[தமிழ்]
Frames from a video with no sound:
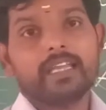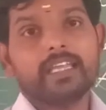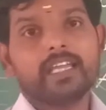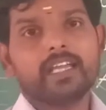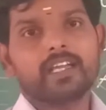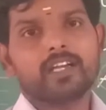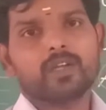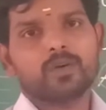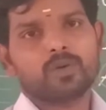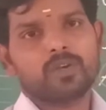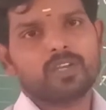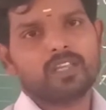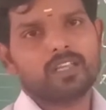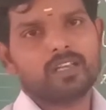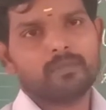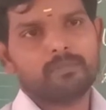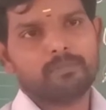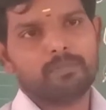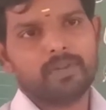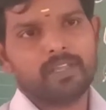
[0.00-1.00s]

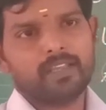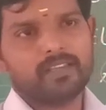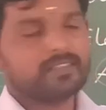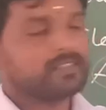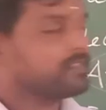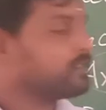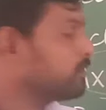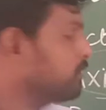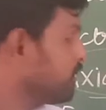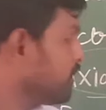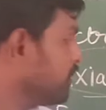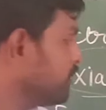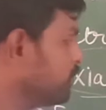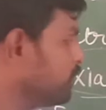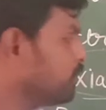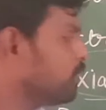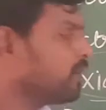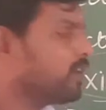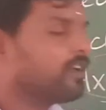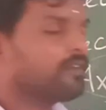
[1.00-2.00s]
equatorial planes. So,
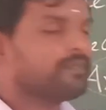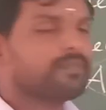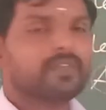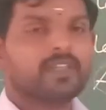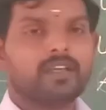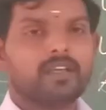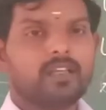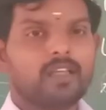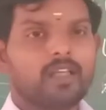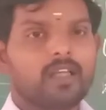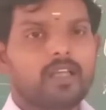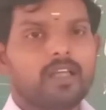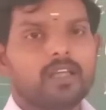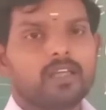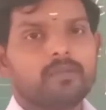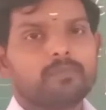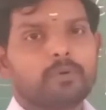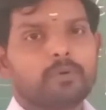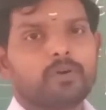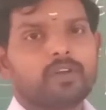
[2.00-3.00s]
இதுவும் one of the
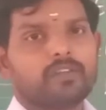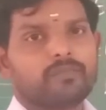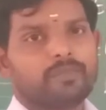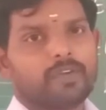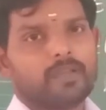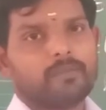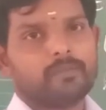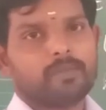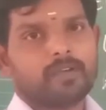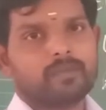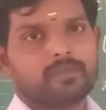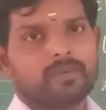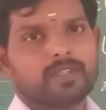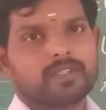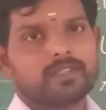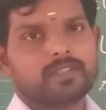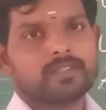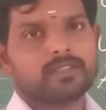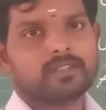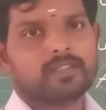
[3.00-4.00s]
important 5 mark
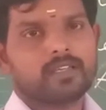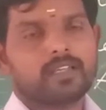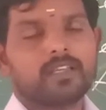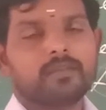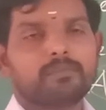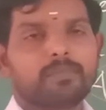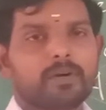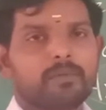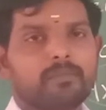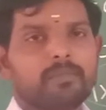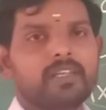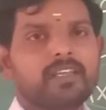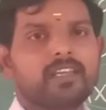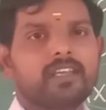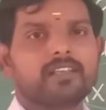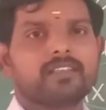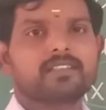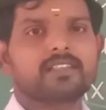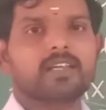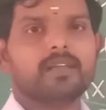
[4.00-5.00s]
questions. In public
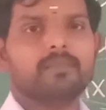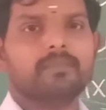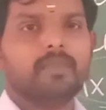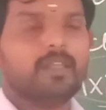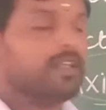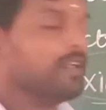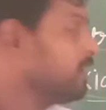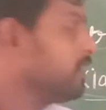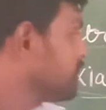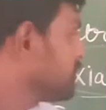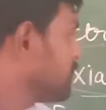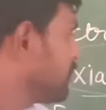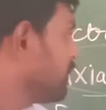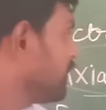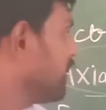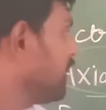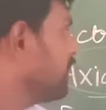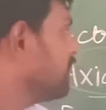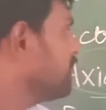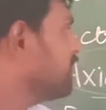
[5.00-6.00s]
exam, so
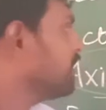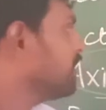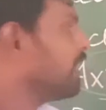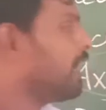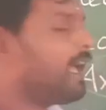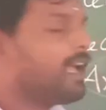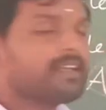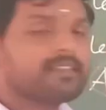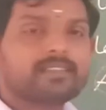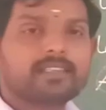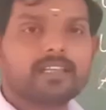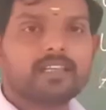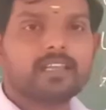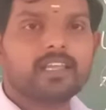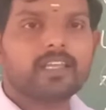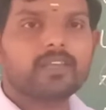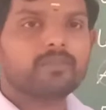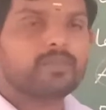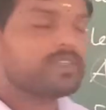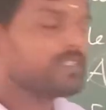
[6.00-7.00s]
either axial
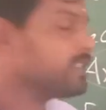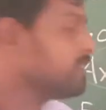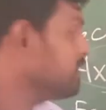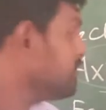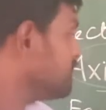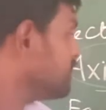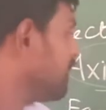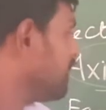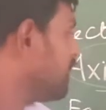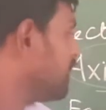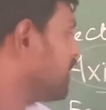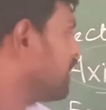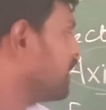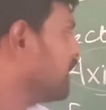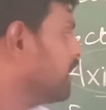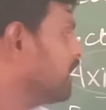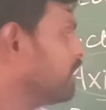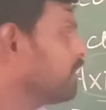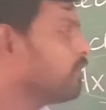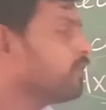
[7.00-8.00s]
line questions or
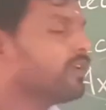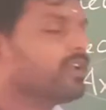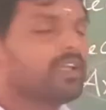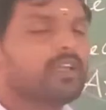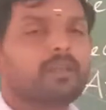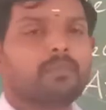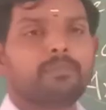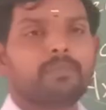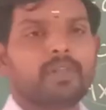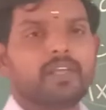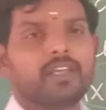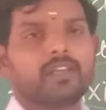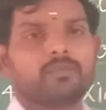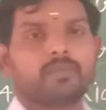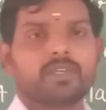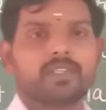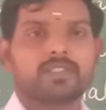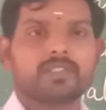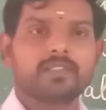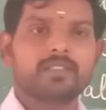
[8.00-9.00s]
equatorial plane
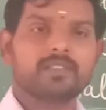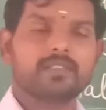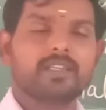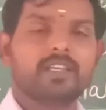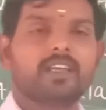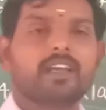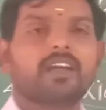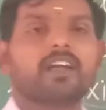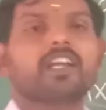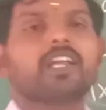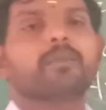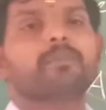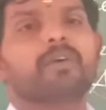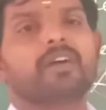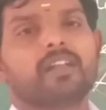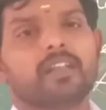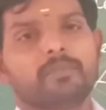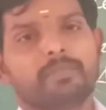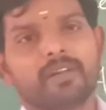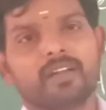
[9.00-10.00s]
questions நீங்கள்
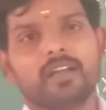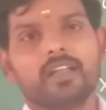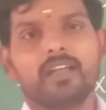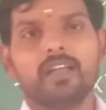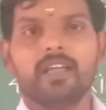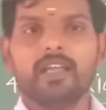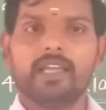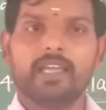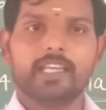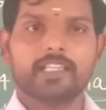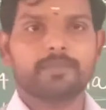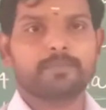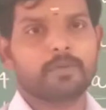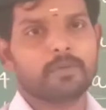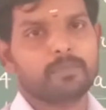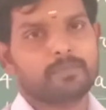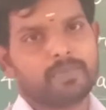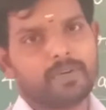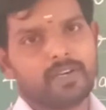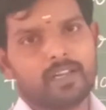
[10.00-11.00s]
கண்டிப்பாக என்ன பண்ணலாம்
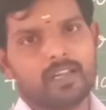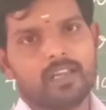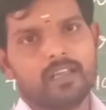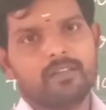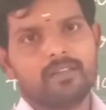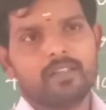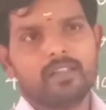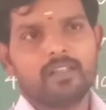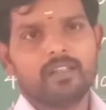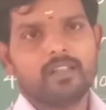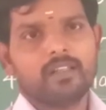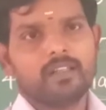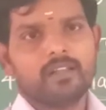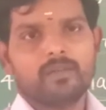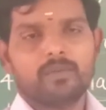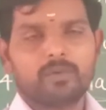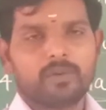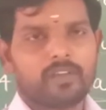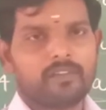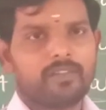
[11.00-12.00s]
எக்ஸ்பெக்ட் பண்ணலாம்
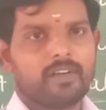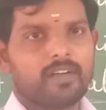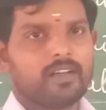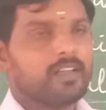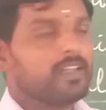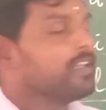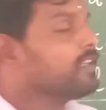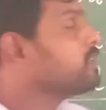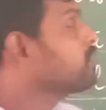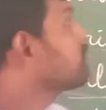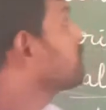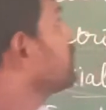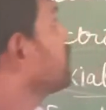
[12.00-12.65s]
ஓகேவா ஸோ